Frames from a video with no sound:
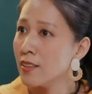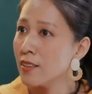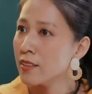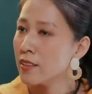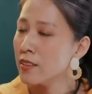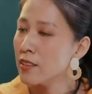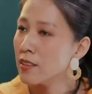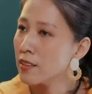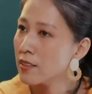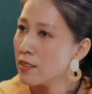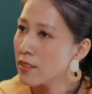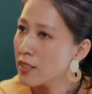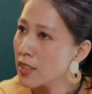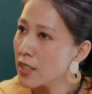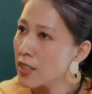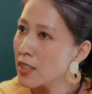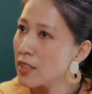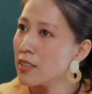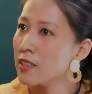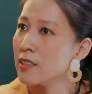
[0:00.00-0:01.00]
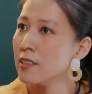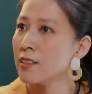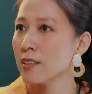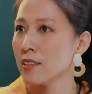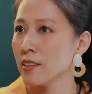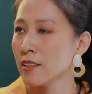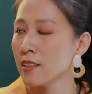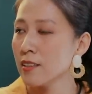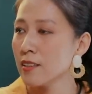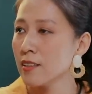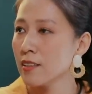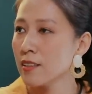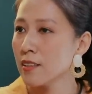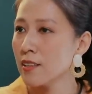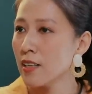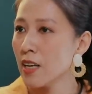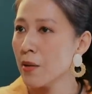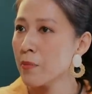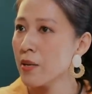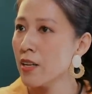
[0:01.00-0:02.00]
Nhưng khi
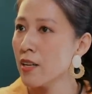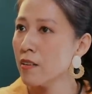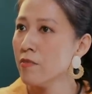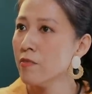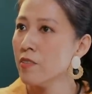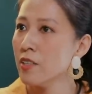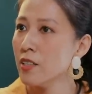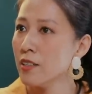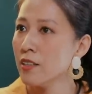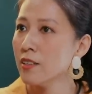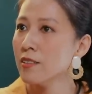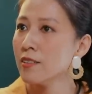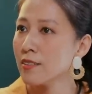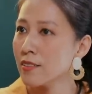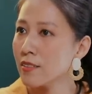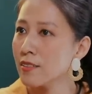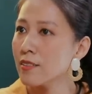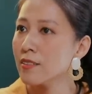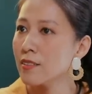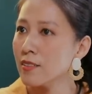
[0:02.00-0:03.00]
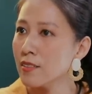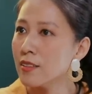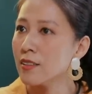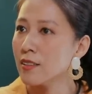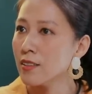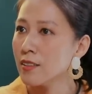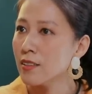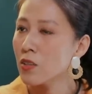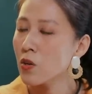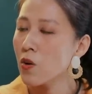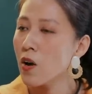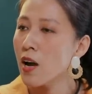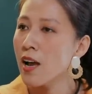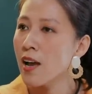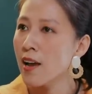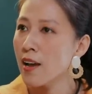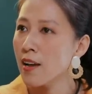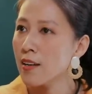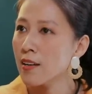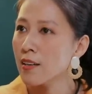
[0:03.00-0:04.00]
em đến với
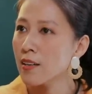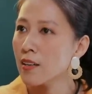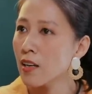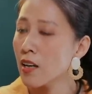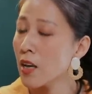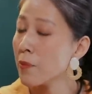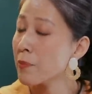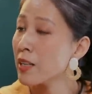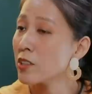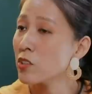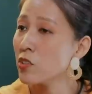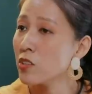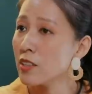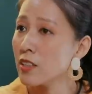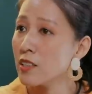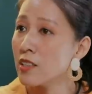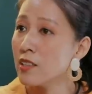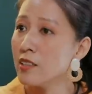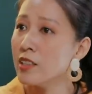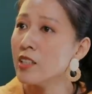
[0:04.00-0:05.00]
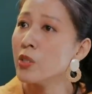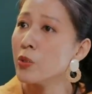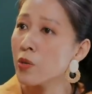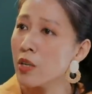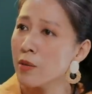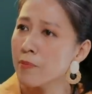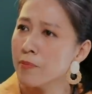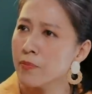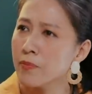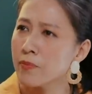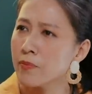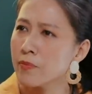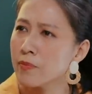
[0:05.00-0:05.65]
Khoa, em đã suy nghĩ nhiều lắm.